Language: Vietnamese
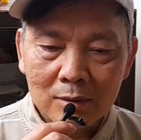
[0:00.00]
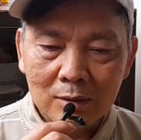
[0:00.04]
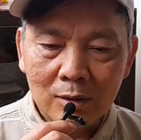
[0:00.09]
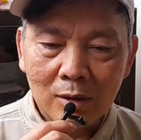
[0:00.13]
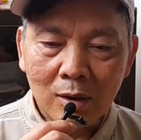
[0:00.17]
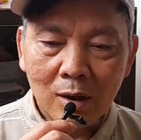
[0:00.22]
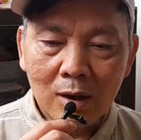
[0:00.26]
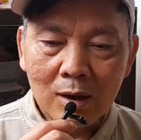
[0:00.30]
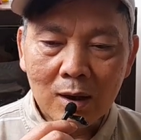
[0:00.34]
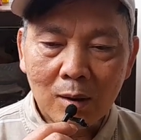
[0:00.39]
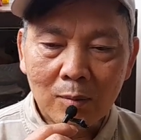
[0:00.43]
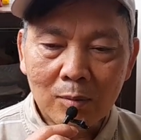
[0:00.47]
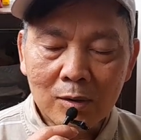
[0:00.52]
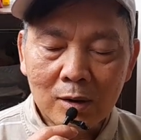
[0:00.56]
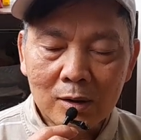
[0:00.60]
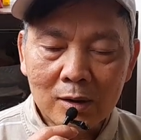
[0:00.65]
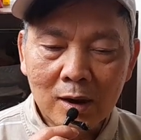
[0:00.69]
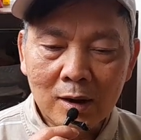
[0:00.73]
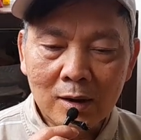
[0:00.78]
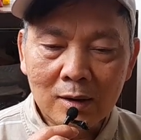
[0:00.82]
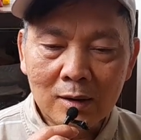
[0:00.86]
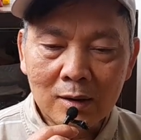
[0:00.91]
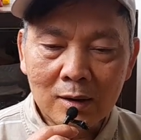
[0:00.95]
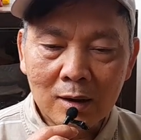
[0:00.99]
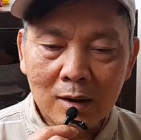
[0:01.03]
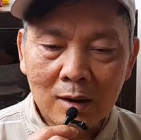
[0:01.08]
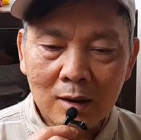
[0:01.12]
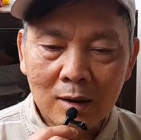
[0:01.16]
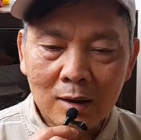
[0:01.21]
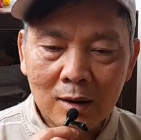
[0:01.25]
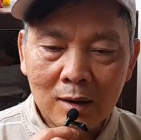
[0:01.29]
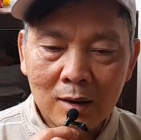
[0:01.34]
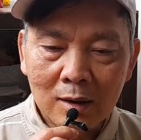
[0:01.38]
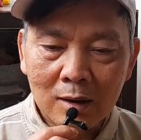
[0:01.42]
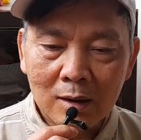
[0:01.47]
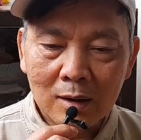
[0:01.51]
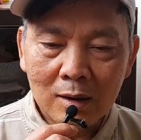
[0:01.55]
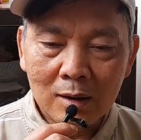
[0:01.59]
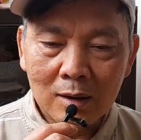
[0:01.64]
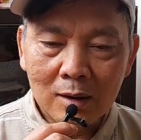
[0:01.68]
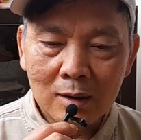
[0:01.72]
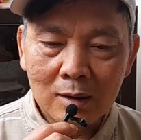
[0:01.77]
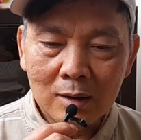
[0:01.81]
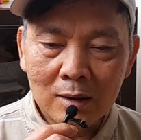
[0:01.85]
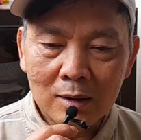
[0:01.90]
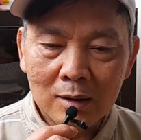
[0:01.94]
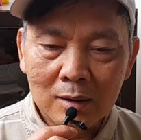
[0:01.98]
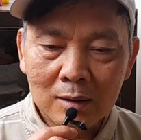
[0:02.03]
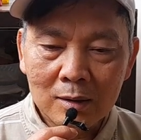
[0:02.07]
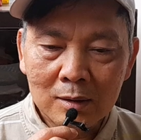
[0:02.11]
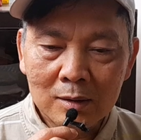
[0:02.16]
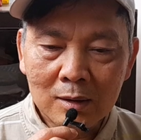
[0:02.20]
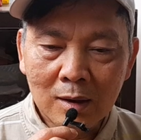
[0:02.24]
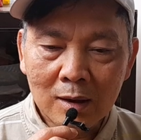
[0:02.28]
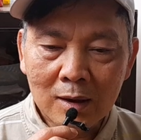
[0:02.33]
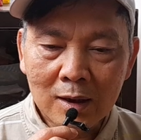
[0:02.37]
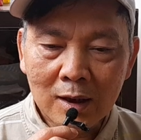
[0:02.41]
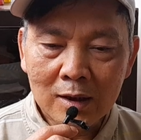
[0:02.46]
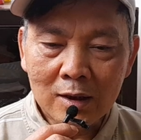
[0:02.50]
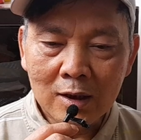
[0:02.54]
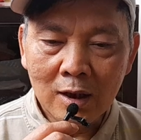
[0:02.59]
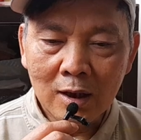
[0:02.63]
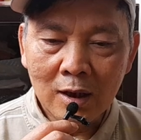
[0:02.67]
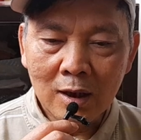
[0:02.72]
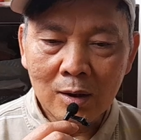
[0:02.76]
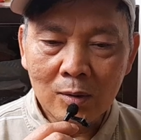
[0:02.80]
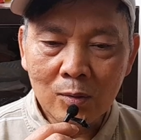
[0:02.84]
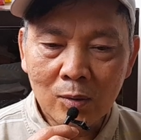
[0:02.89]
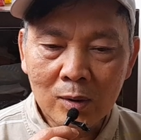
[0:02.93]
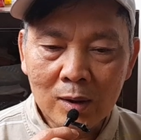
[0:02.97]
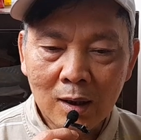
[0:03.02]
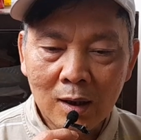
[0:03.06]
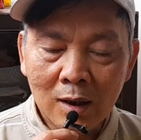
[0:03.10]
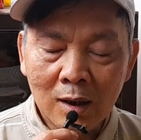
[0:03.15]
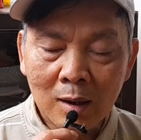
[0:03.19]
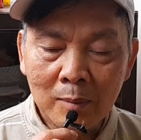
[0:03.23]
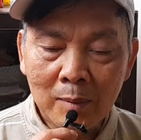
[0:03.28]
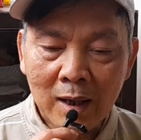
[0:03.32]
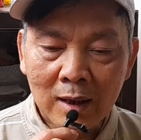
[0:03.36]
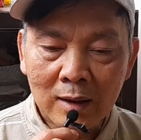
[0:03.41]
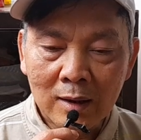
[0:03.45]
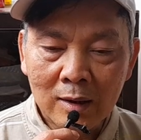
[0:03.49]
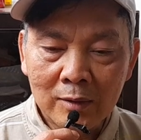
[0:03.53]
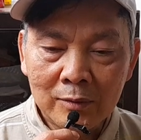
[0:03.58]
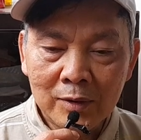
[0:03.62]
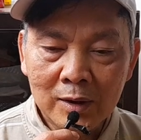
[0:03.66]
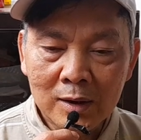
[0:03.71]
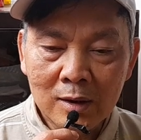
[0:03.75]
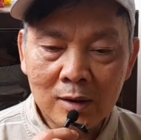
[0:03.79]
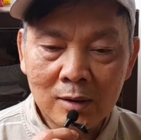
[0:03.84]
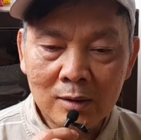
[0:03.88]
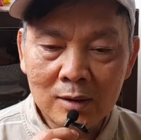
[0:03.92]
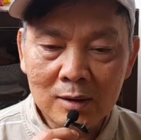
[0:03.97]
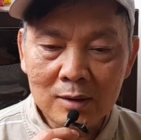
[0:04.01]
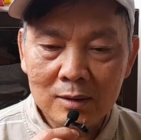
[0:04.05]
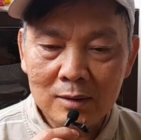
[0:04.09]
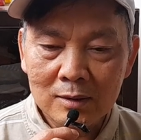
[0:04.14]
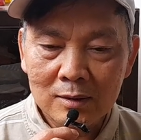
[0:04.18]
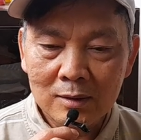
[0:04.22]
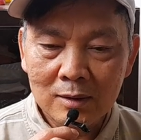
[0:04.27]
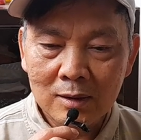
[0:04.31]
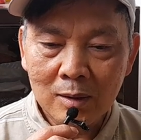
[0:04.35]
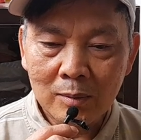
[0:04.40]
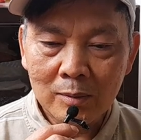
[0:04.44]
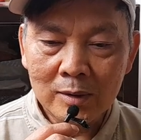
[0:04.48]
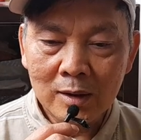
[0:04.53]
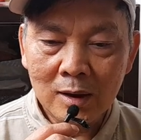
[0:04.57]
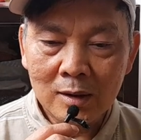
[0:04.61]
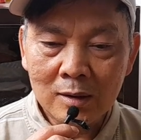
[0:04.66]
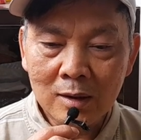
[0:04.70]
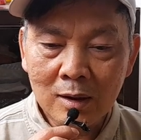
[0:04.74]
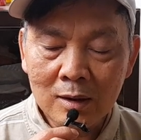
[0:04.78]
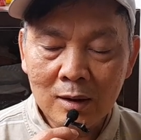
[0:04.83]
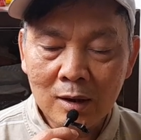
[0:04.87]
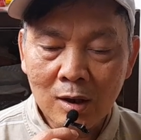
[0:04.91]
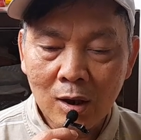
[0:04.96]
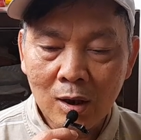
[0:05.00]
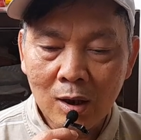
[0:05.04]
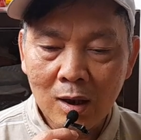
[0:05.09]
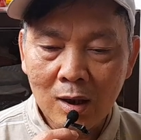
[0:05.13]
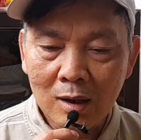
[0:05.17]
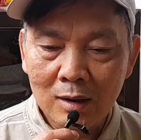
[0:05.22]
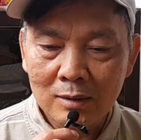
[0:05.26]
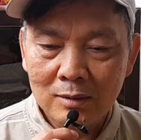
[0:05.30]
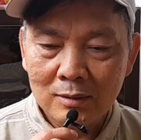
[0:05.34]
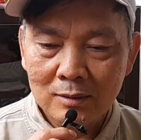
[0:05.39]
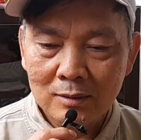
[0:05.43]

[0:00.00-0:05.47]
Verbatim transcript: nó không có dính uh, uh, tới cái chia của cái lê bền ở phía trước nó không dính tới cái đó